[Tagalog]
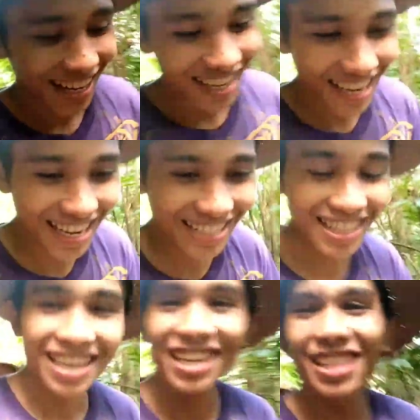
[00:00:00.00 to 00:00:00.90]
Ayan guys,
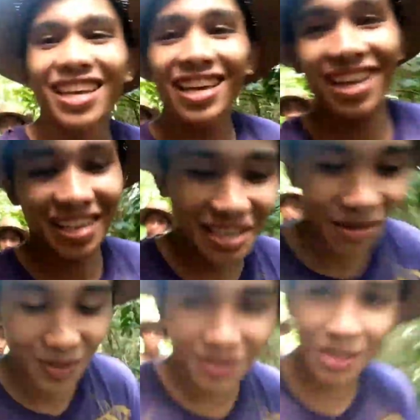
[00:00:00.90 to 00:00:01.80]
hindi, hindi
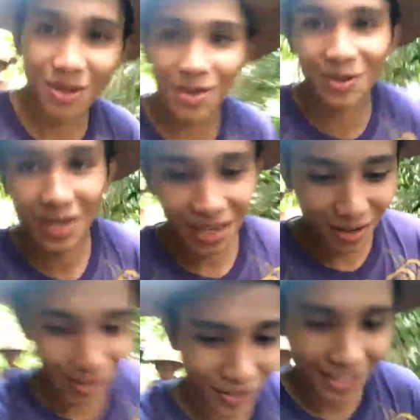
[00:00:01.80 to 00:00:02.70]
usan dito yung
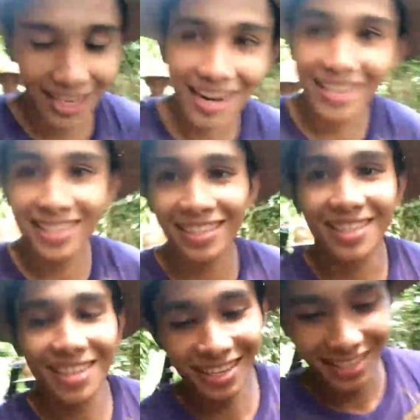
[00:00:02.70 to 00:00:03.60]
ano, yung kinilas.
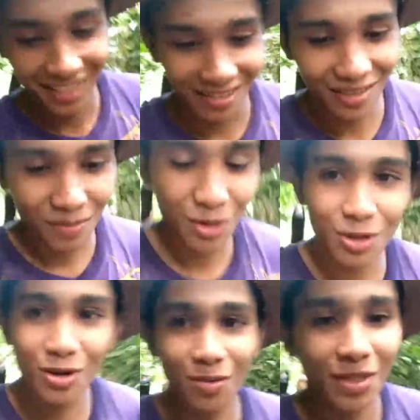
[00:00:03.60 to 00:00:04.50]
Sa
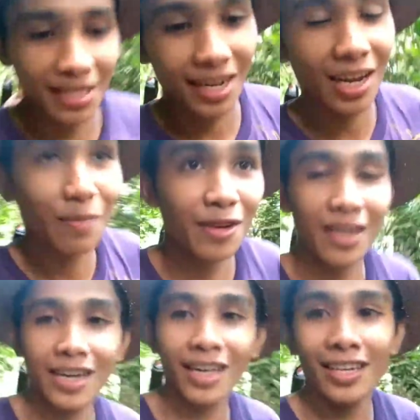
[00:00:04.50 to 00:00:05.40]
bundok, minsan lang kami
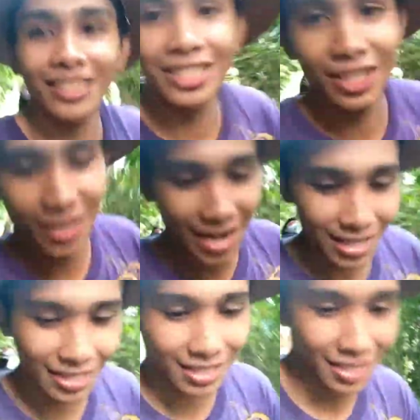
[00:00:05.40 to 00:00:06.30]

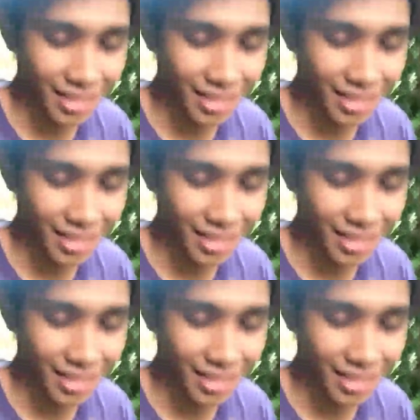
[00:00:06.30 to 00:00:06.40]
nagchichinilas.